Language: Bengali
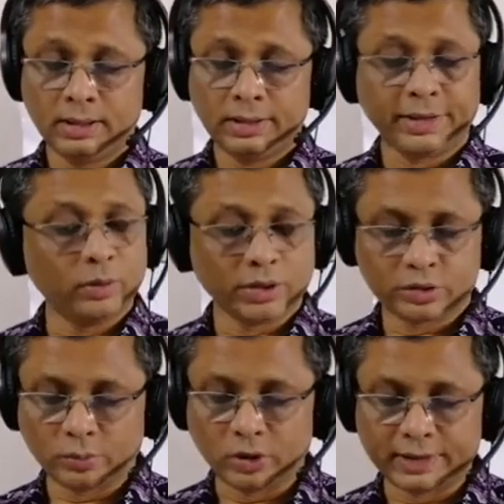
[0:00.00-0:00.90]
কিওয়ার্ডস
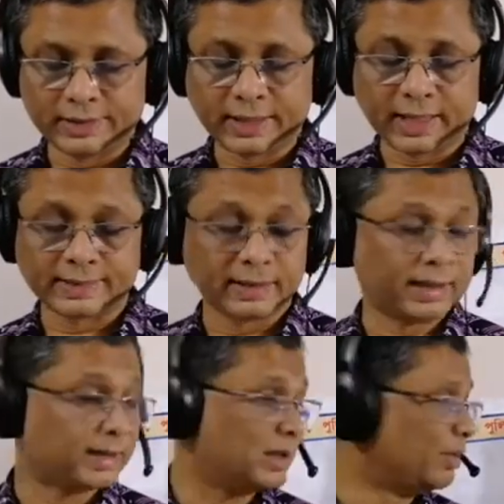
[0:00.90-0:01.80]
তো বলেছি ক্যাসেল
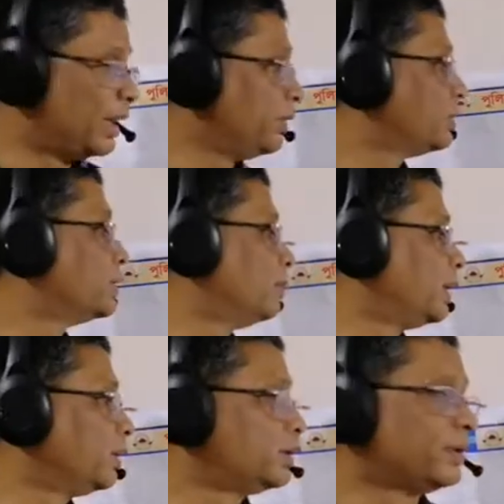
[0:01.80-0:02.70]
ক্যাসেল মানে হচ্ছে
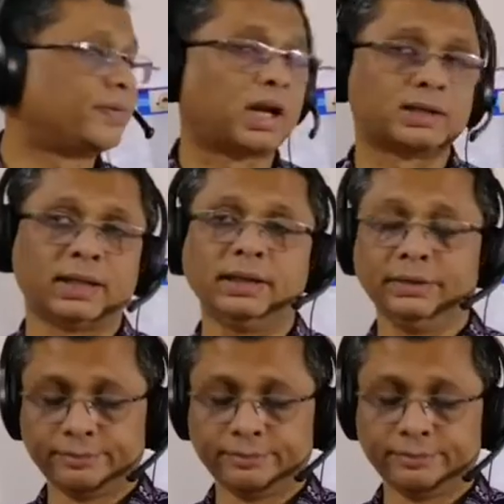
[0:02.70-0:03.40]
তোমার হচ্ছে প্রাসাদ